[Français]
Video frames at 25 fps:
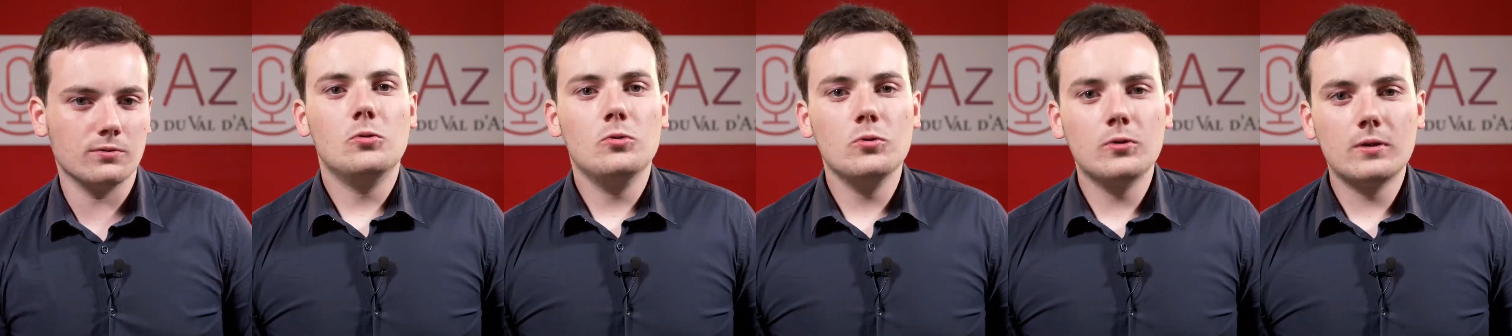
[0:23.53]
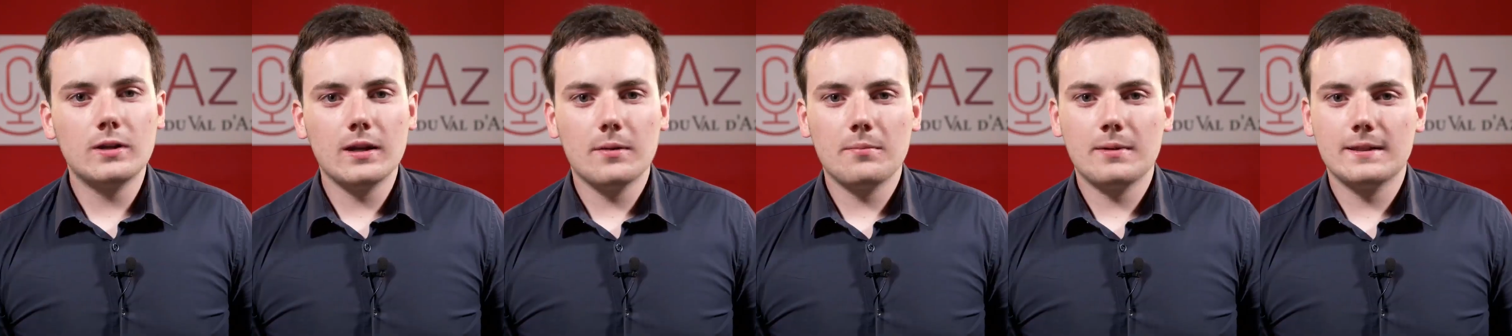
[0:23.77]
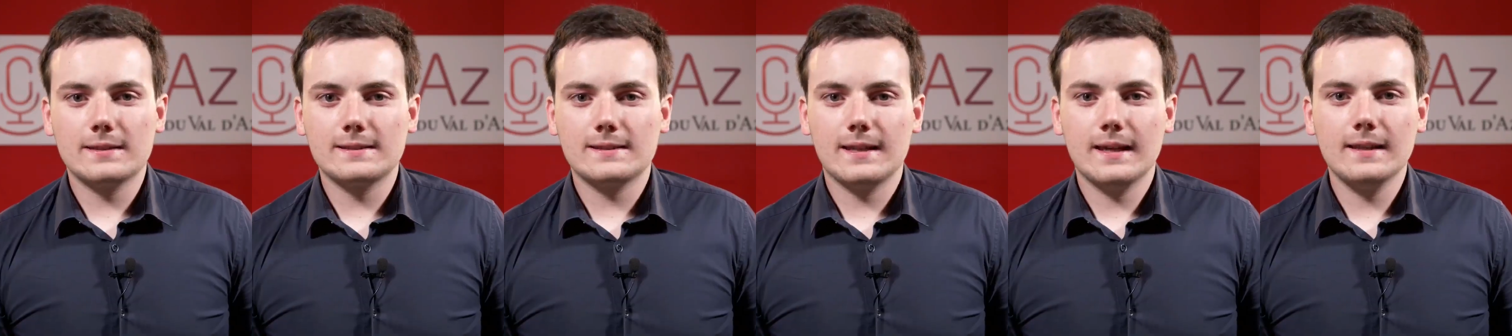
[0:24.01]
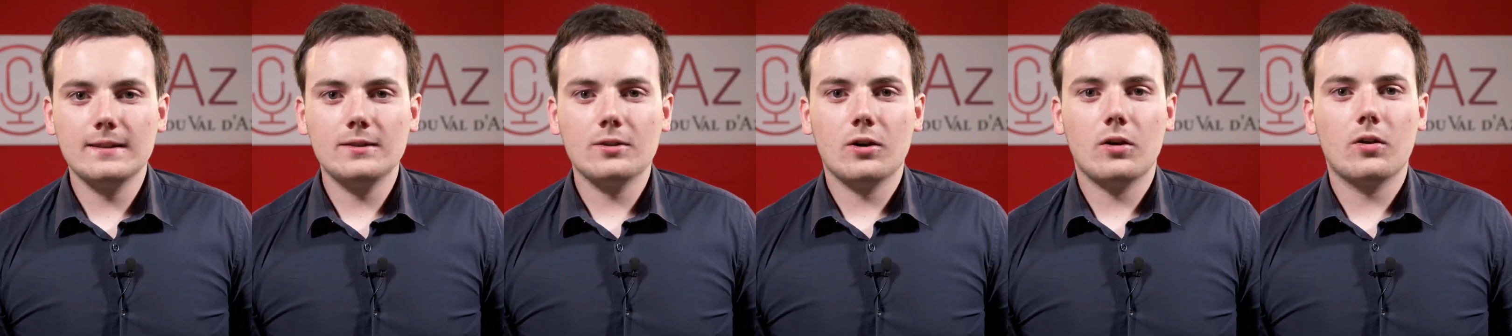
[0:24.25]
Lucla
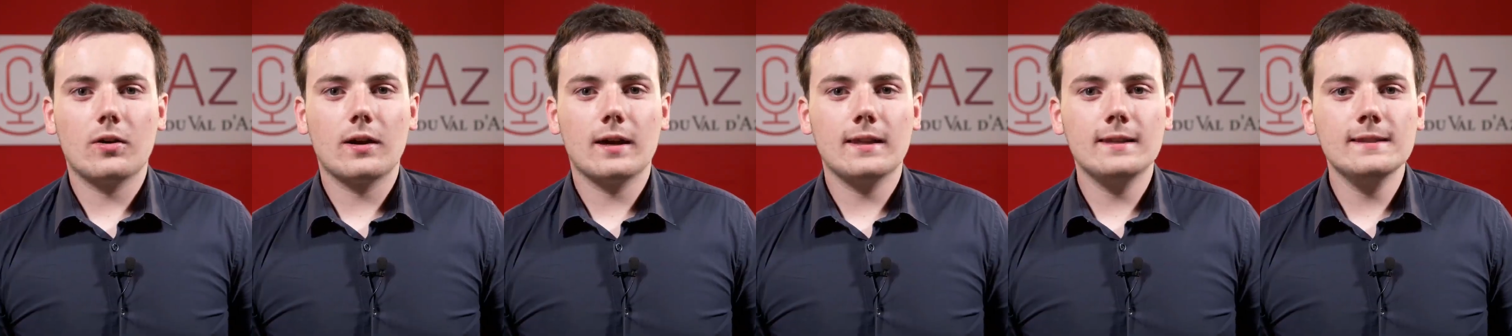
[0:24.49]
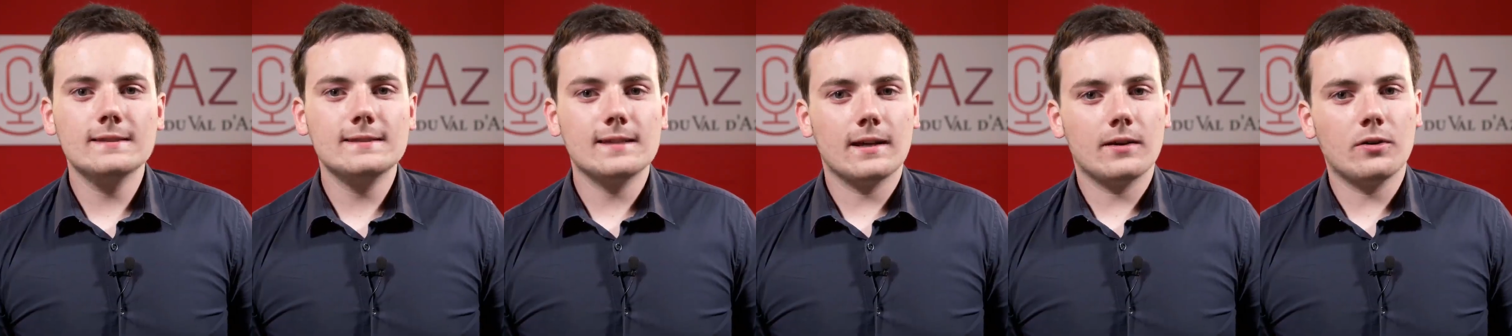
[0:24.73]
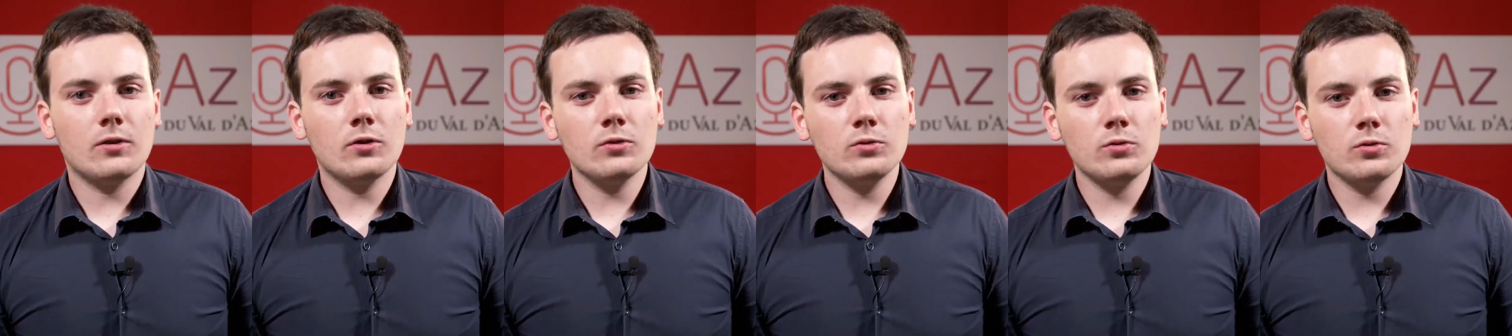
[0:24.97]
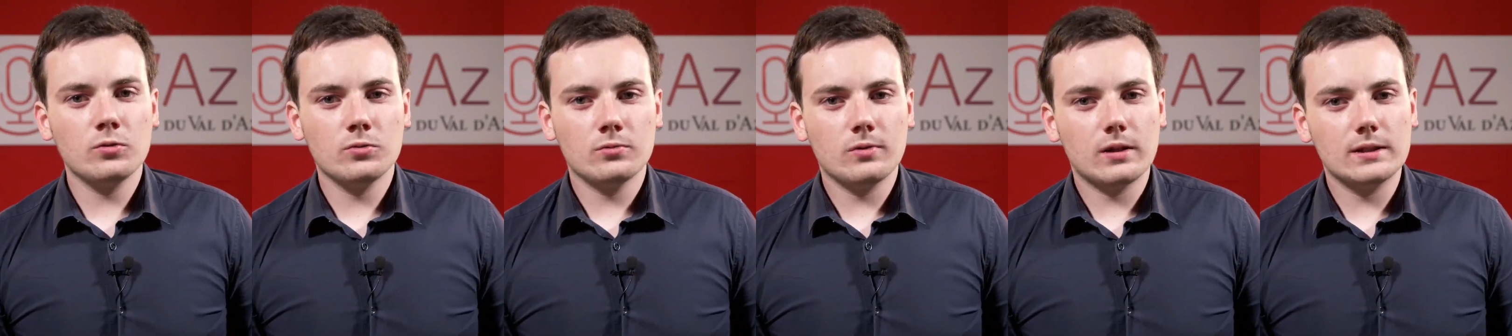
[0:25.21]
Basket organise un grand
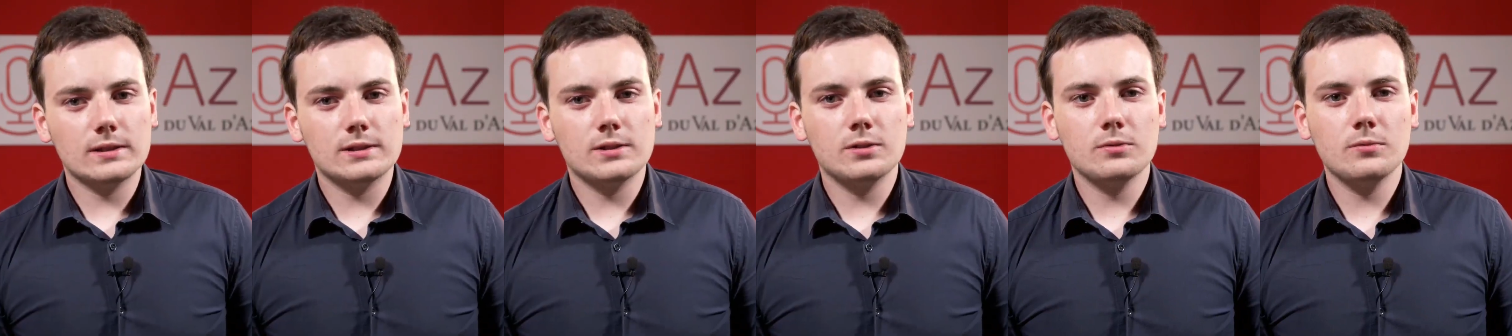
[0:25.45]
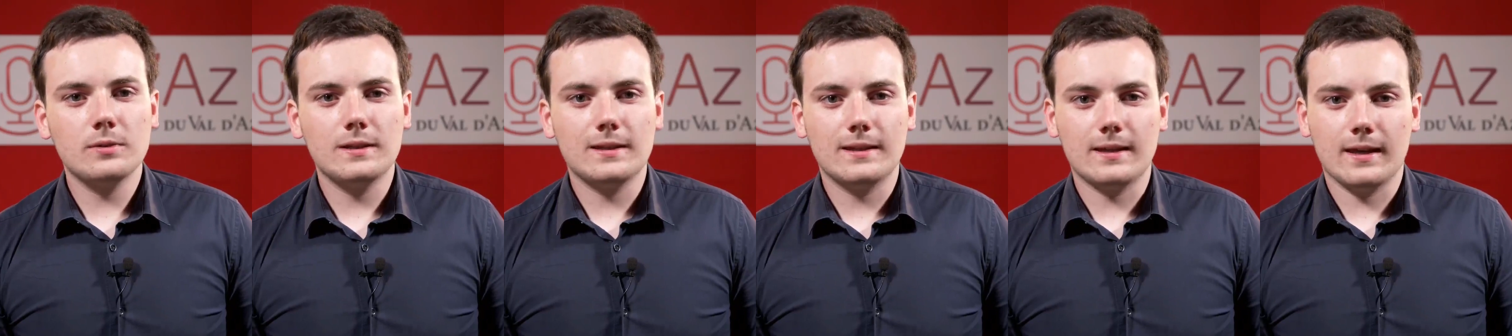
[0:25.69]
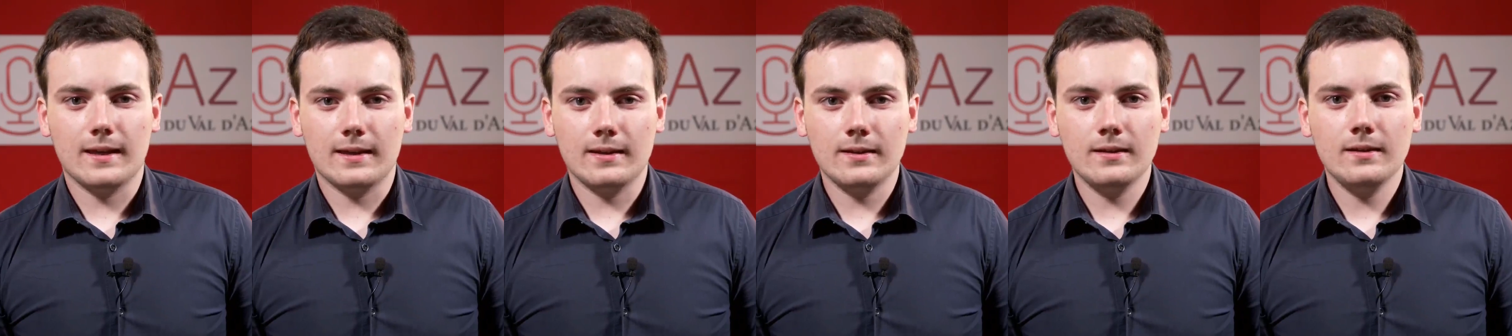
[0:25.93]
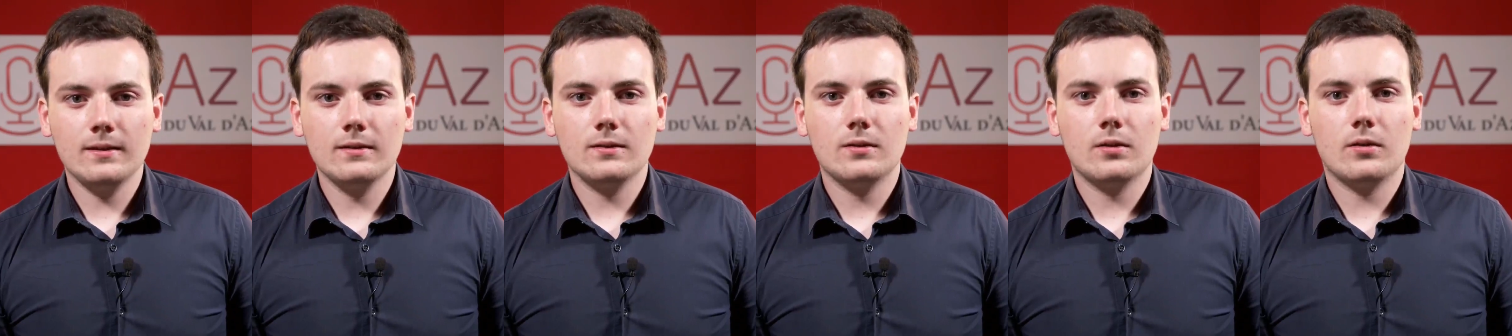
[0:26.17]
tournoi ce
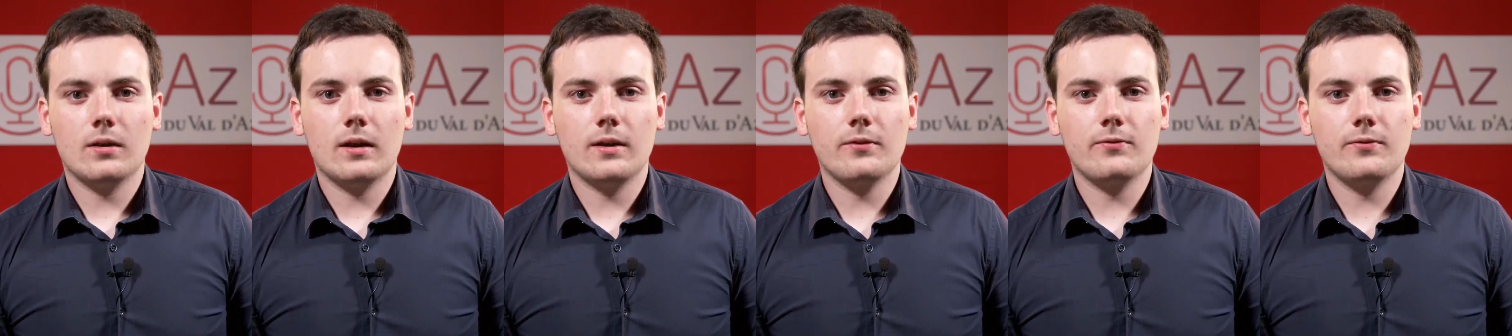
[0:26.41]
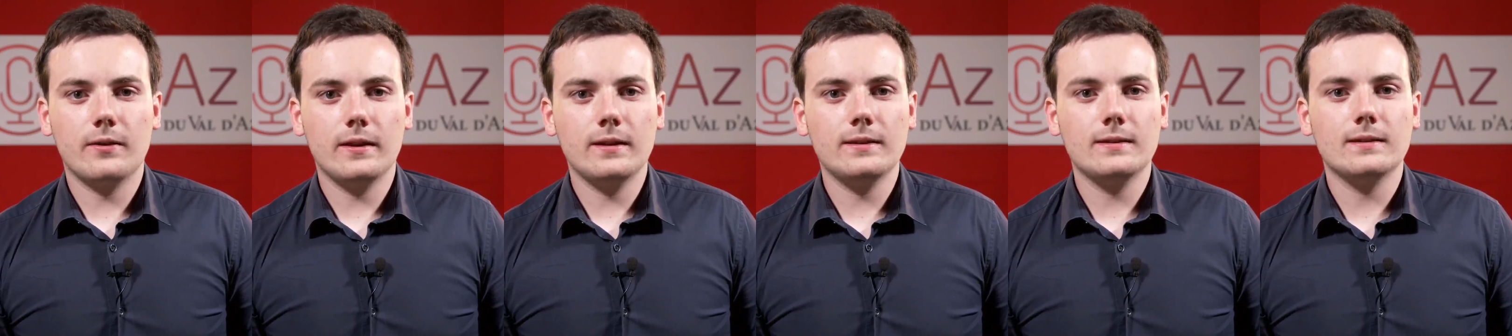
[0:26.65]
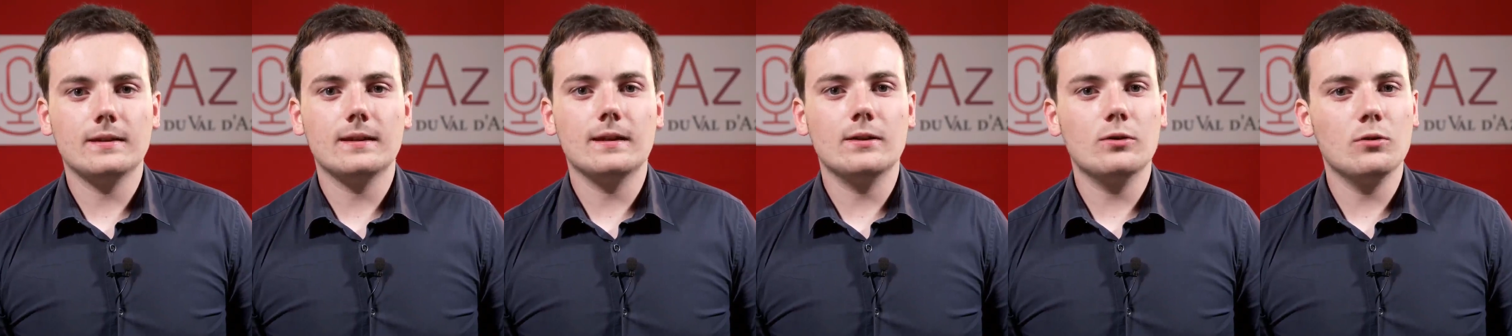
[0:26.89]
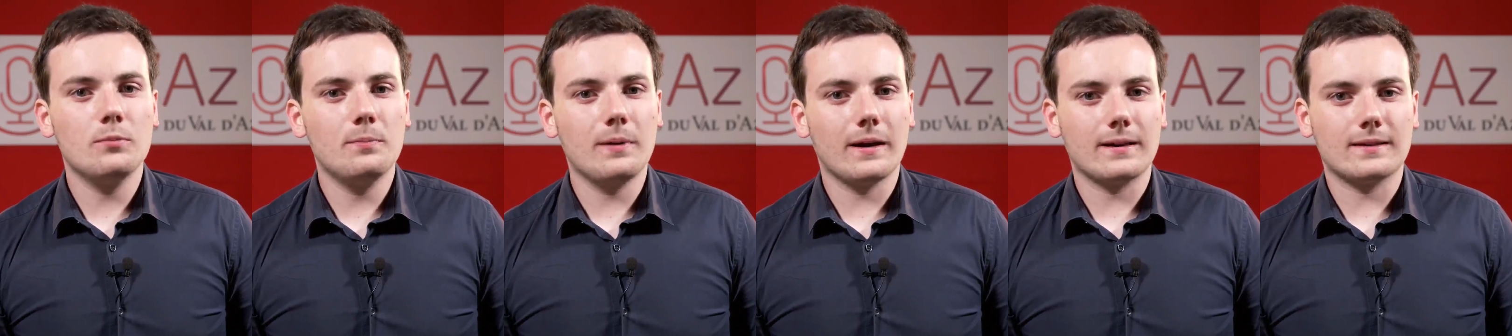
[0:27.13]
week-end dans la fête et
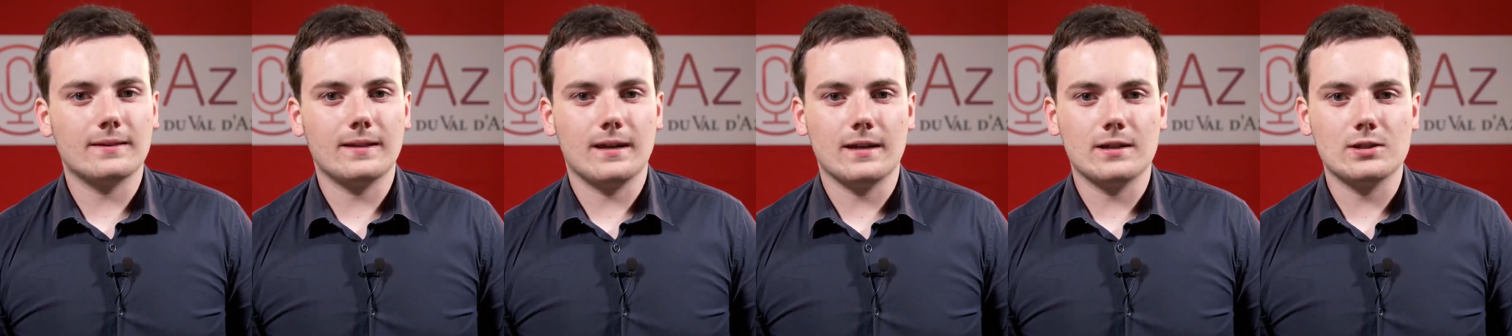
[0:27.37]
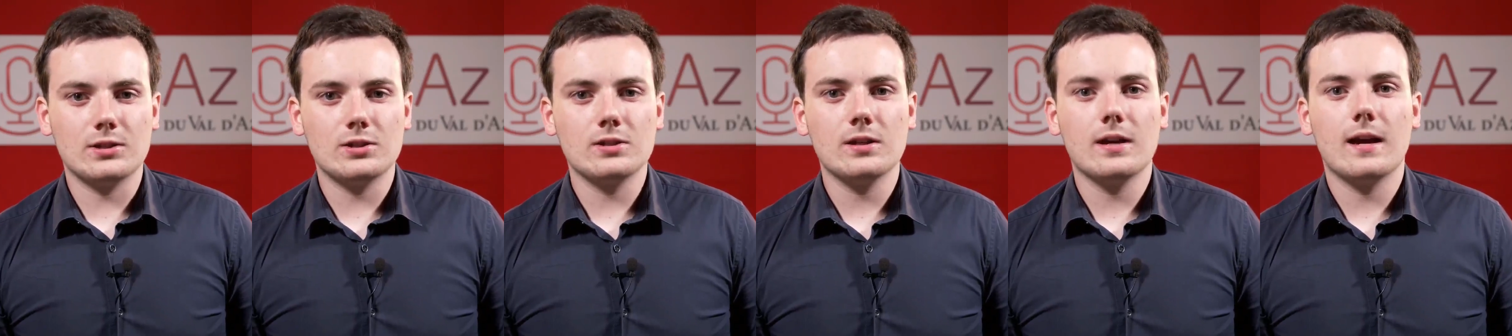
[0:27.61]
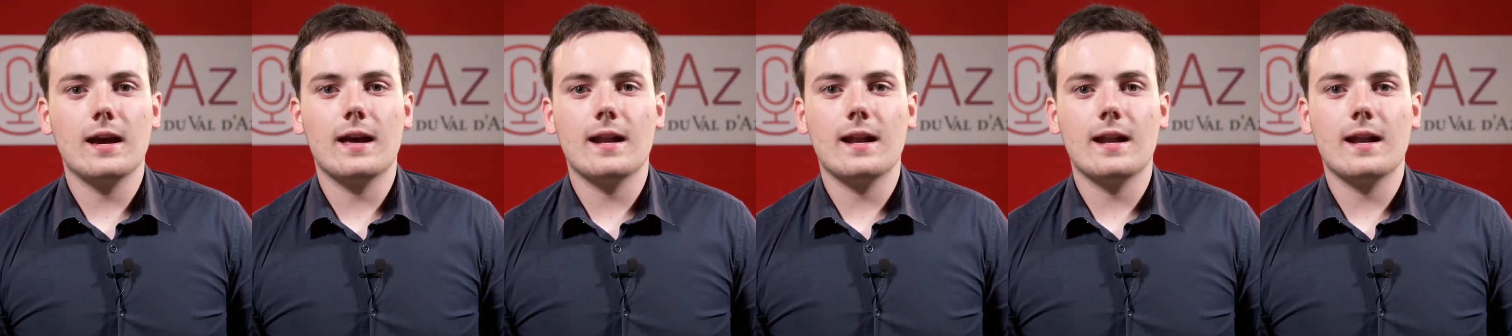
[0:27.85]
le partage